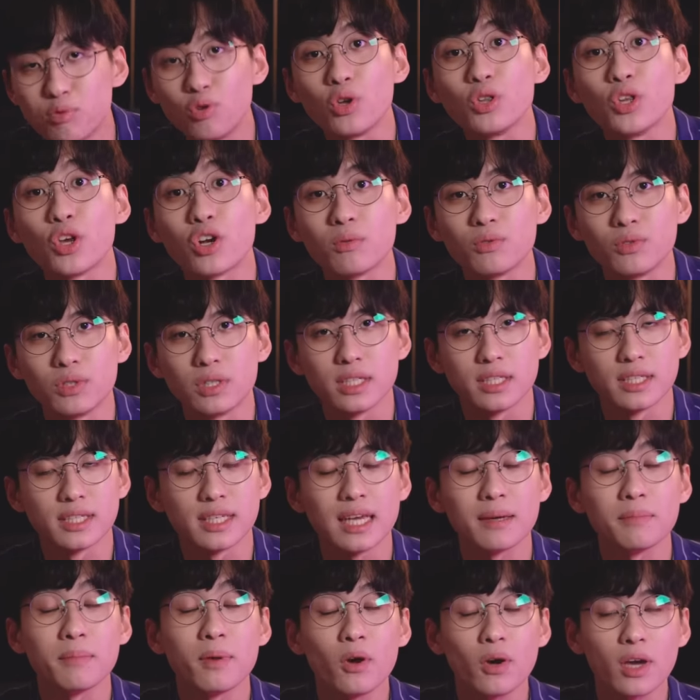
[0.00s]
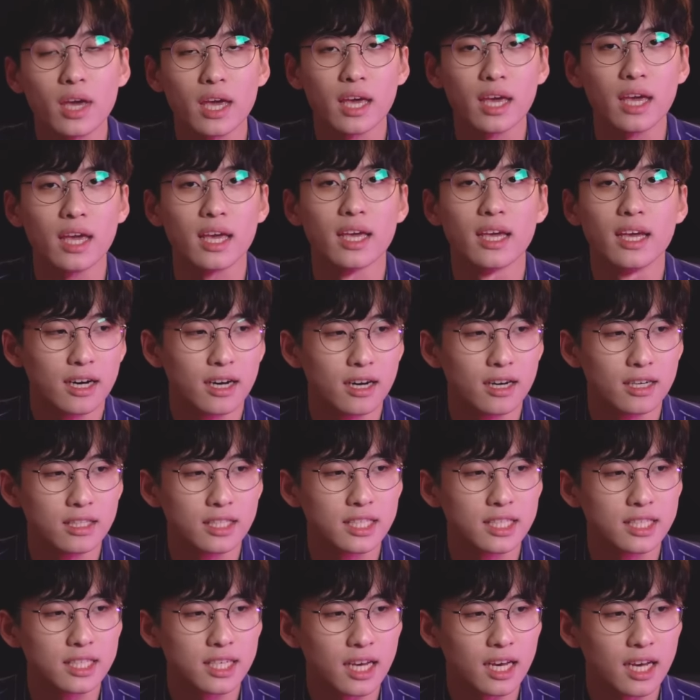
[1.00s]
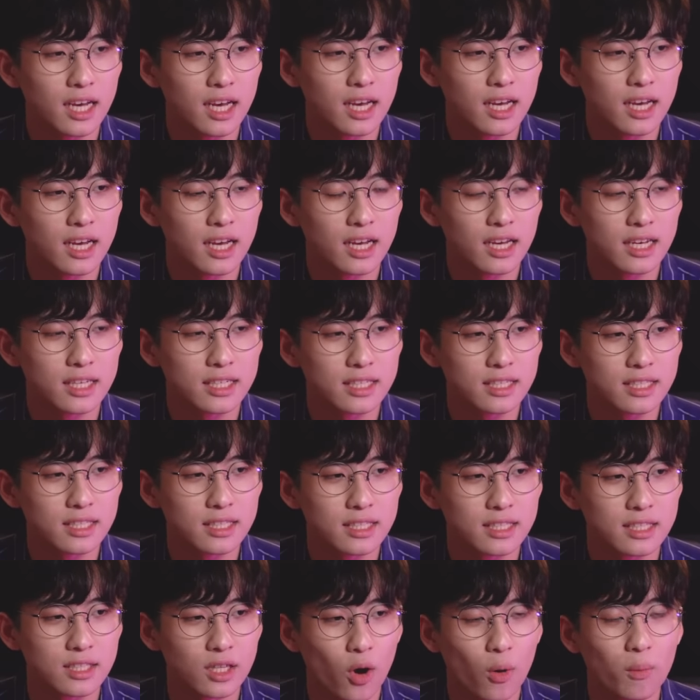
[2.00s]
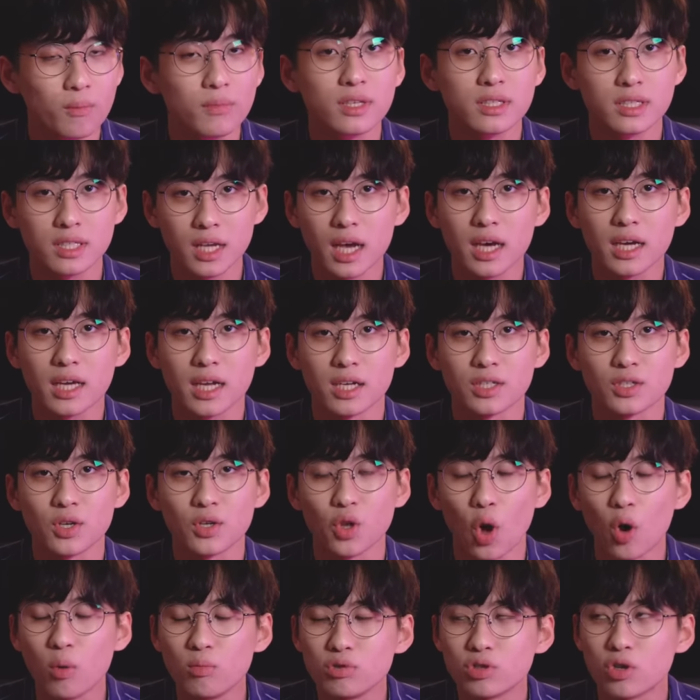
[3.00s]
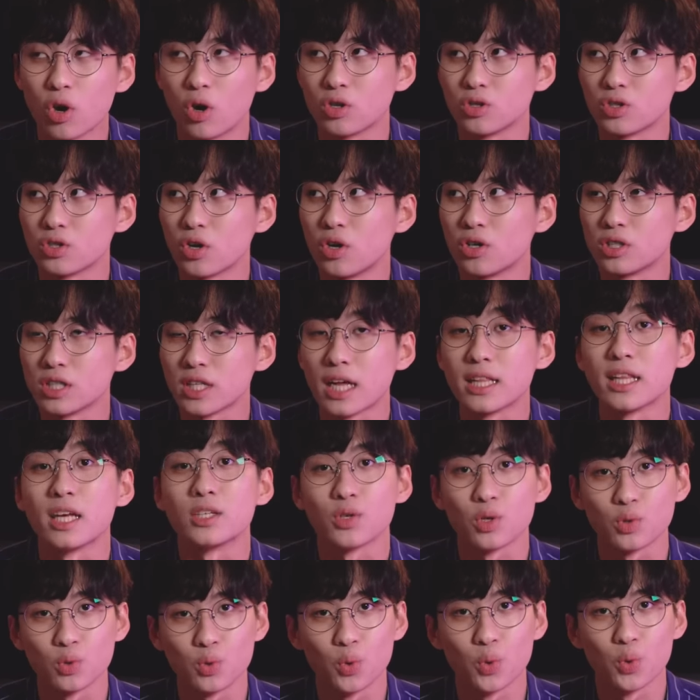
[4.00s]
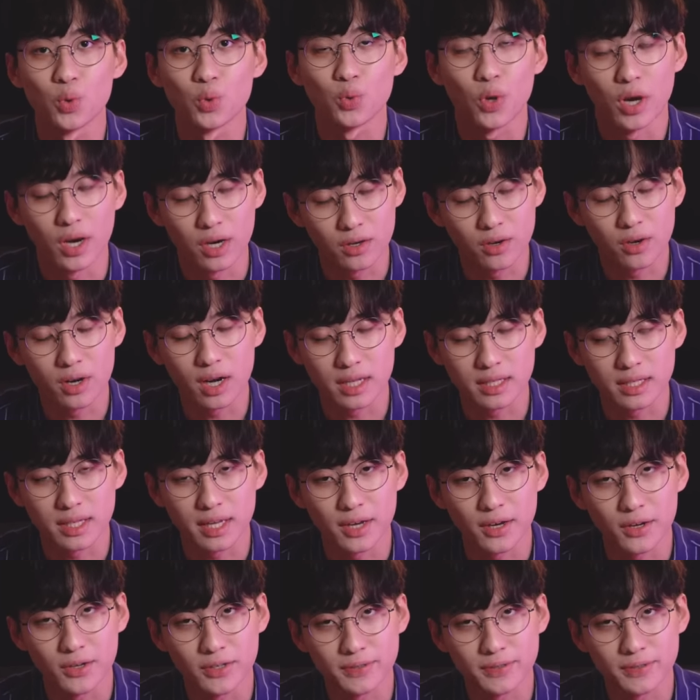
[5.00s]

물론 여러분들 이제 생명에 어, 지장은 없는 상황이라서 너무 걱정은 안 하셔도 될 것 같아요.